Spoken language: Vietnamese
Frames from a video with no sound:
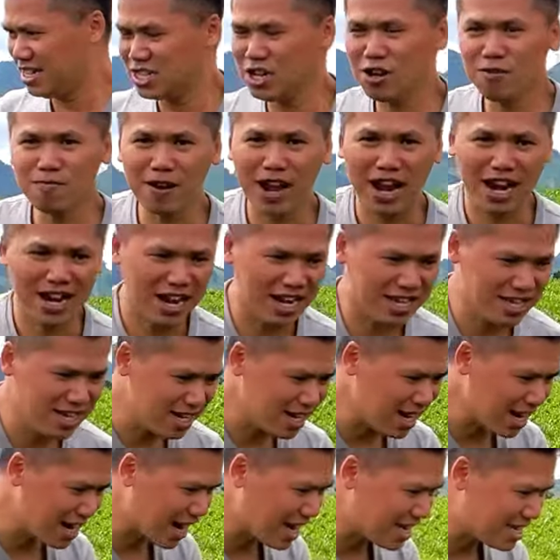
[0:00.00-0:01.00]
Chứ không phải là
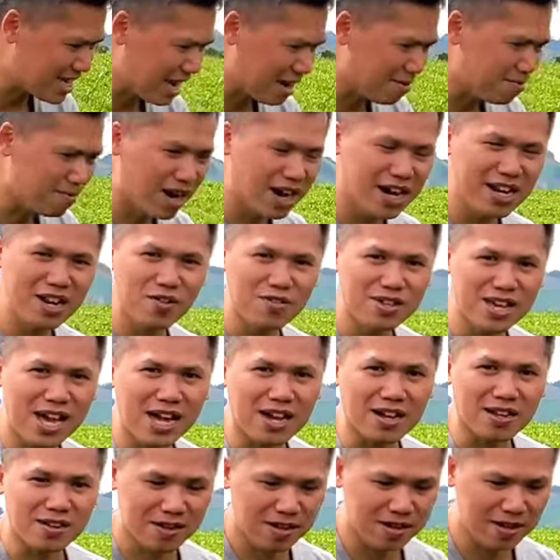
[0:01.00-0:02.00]
những cái cây chè mới đâu
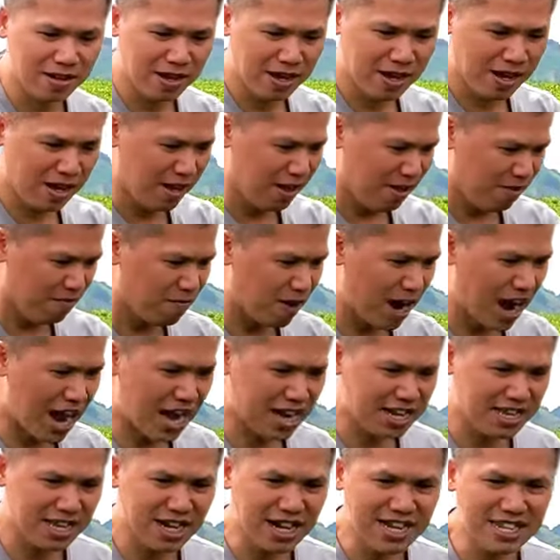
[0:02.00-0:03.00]
nhá.
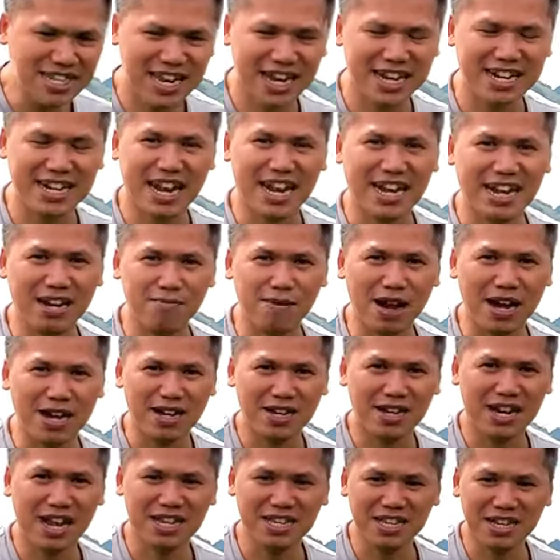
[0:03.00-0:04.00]
Và những cái chè này các bạn
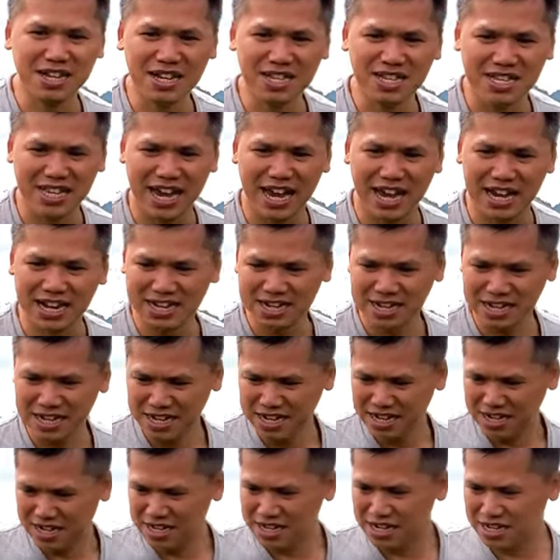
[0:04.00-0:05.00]
là những cái chè
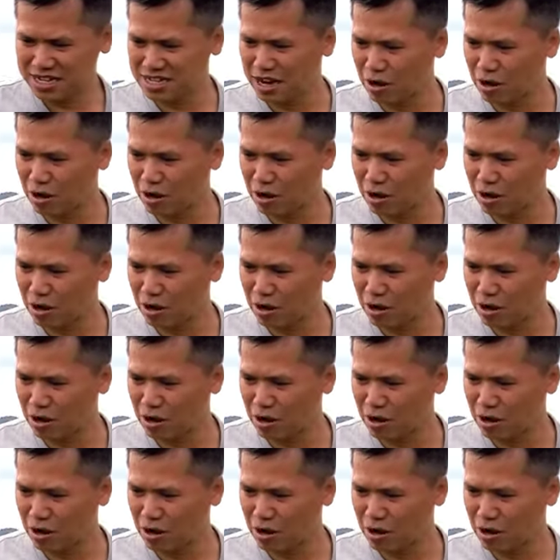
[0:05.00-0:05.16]
được